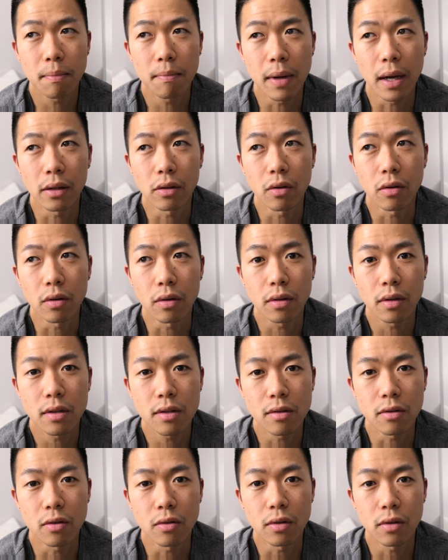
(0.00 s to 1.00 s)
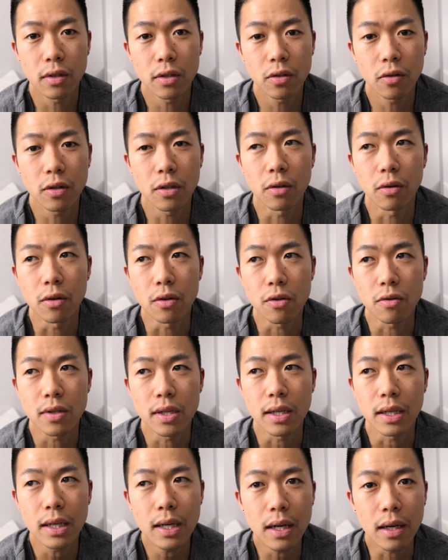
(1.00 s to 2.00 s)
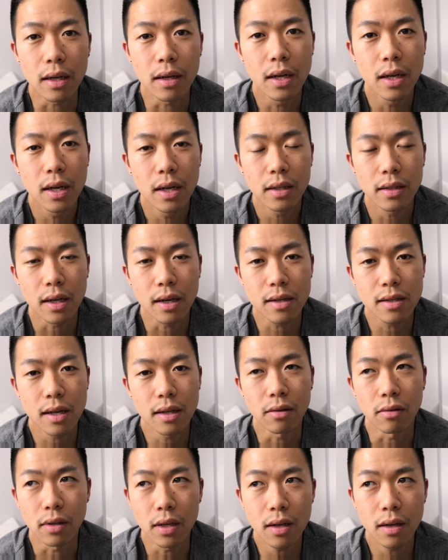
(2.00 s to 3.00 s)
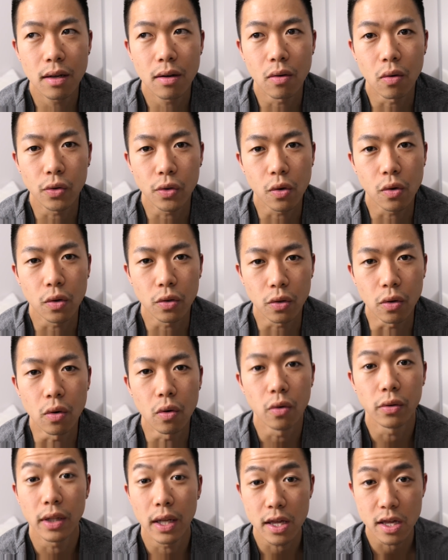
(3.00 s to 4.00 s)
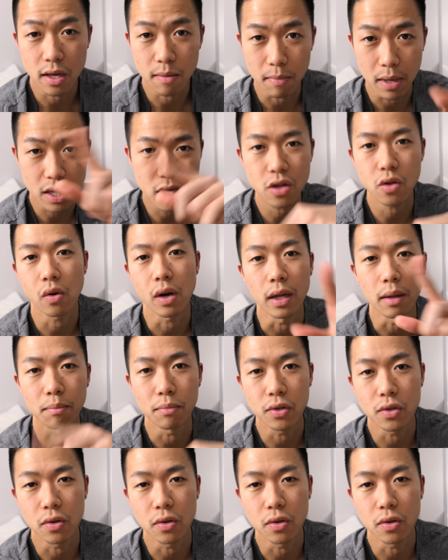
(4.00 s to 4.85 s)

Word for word: あのその一人の女性がたくさんのね男と同じ町とか部